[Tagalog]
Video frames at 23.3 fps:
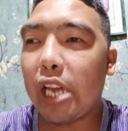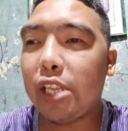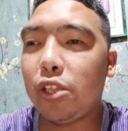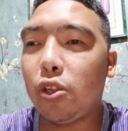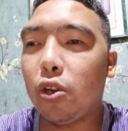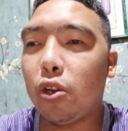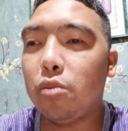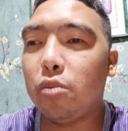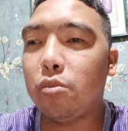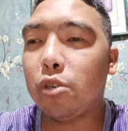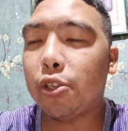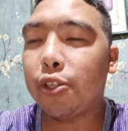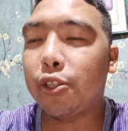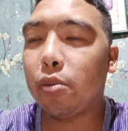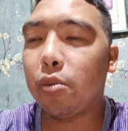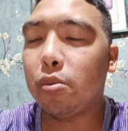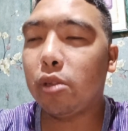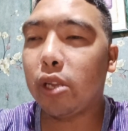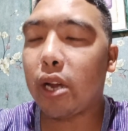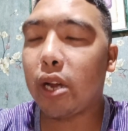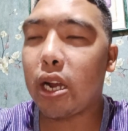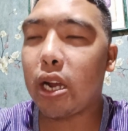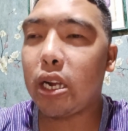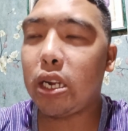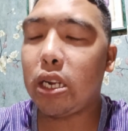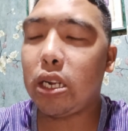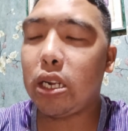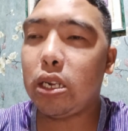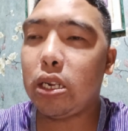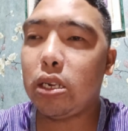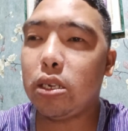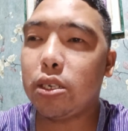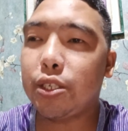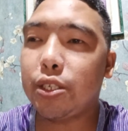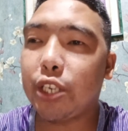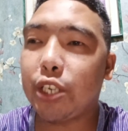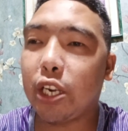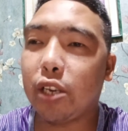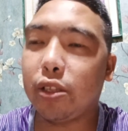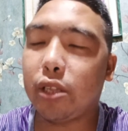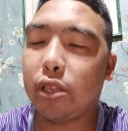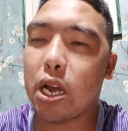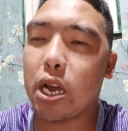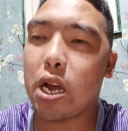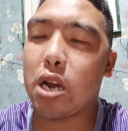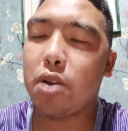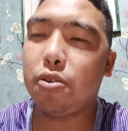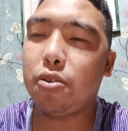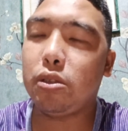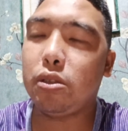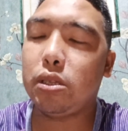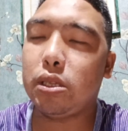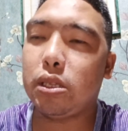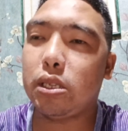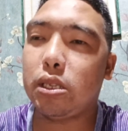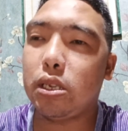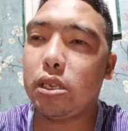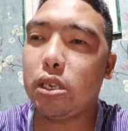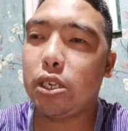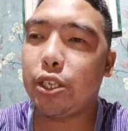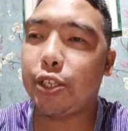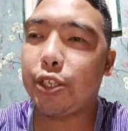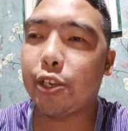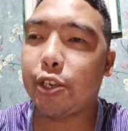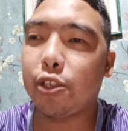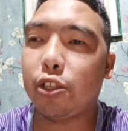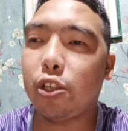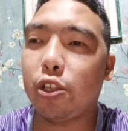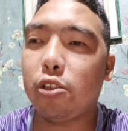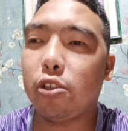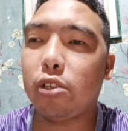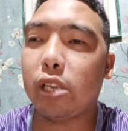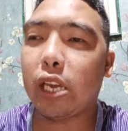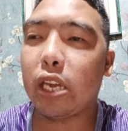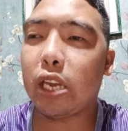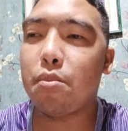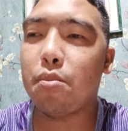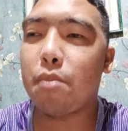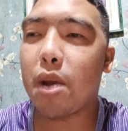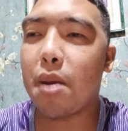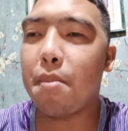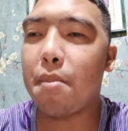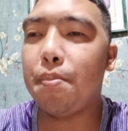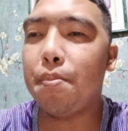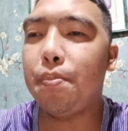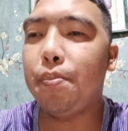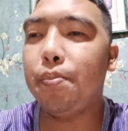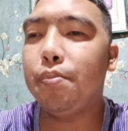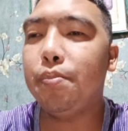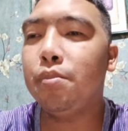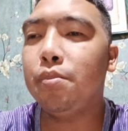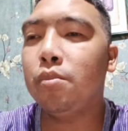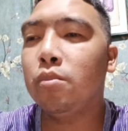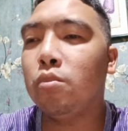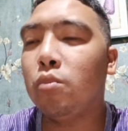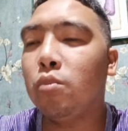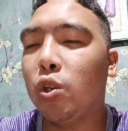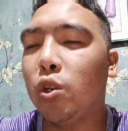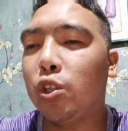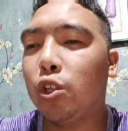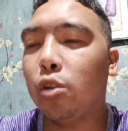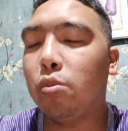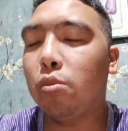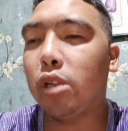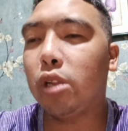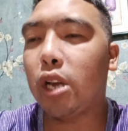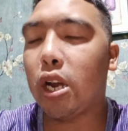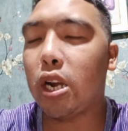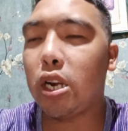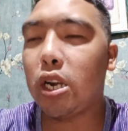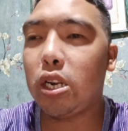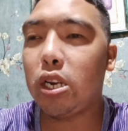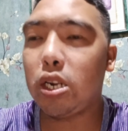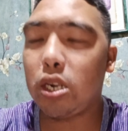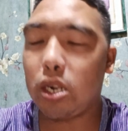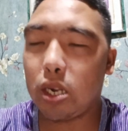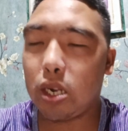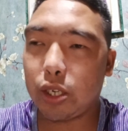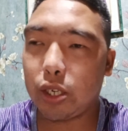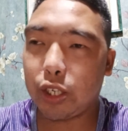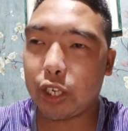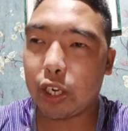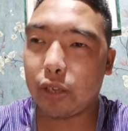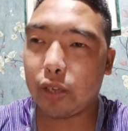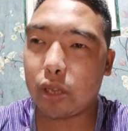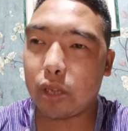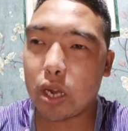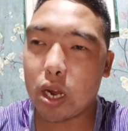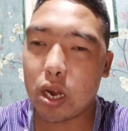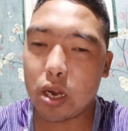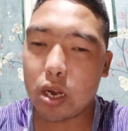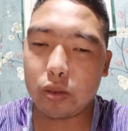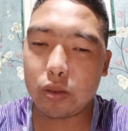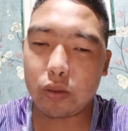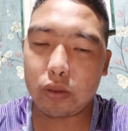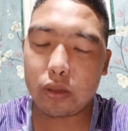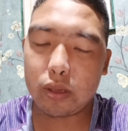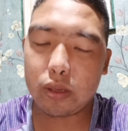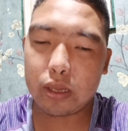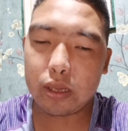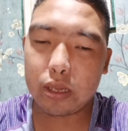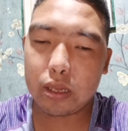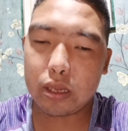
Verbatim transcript: Idol Motovlog. Shout out. Shout out kay Mob Motovlog. Shout out.